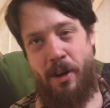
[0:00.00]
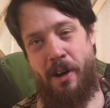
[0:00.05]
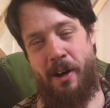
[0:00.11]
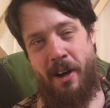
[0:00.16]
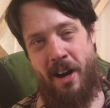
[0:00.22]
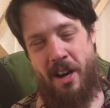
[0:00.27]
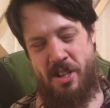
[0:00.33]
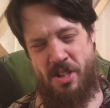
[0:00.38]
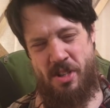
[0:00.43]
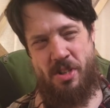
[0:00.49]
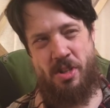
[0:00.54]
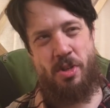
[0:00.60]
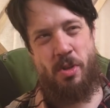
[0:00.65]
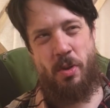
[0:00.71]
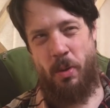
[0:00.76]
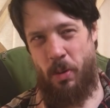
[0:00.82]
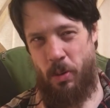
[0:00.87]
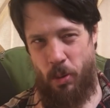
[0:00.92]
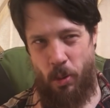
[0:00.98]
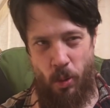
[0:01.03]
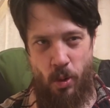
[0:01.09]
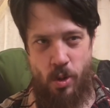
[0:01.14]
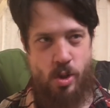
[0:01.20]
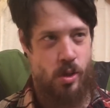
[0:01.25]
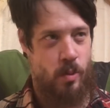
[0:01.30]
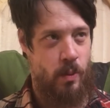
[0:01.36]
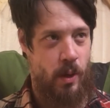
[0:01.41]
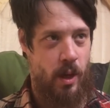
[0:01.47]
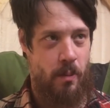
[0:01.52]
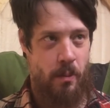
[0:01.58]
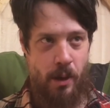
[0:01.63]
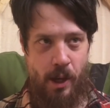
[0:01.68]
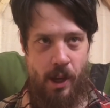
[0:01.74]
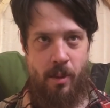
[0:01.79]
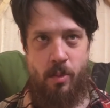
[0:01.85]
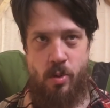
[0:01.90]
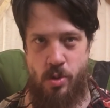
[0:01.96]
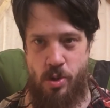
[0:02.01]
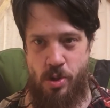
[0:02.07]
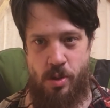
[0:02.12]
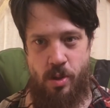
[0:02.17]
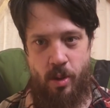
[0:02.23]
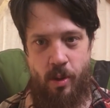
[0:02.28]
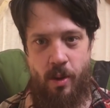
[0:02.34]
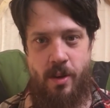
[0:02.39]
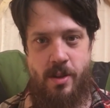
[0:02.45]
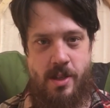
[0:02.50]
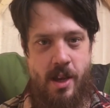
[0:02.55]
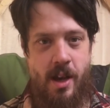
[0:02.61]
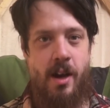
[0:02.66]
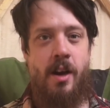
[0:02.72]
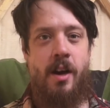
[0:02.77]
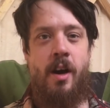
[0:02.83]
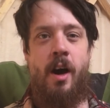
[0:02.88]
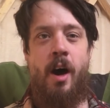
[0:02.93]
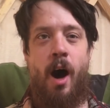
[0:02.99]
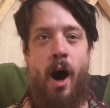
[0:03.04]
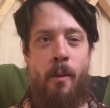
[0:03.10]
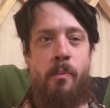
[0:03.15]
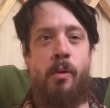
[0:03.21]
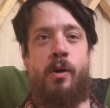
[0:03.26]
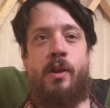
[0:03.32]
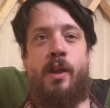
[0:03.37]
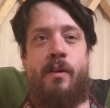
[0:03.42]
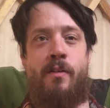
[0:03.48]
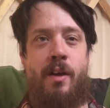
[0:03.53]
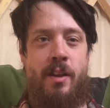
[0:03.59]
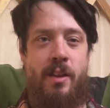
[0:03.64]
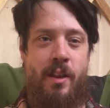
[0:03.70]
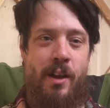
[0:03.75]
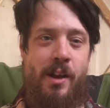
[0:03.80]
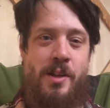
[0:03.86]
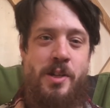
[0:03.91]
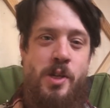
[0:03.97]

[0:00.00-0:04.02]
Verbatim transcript: а кажется, что то, что мы имеем, уже становится обыкновенно.